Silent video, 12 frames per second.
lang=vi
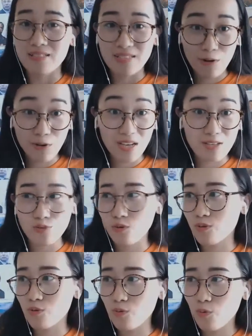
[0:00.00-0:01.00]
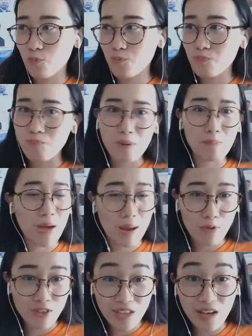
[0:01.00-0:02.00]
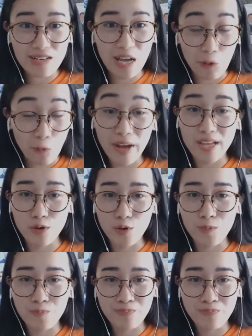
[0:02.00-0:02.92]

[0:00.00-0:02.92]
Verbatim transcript: Sau khi mất ba bốn tiếng để quay rồi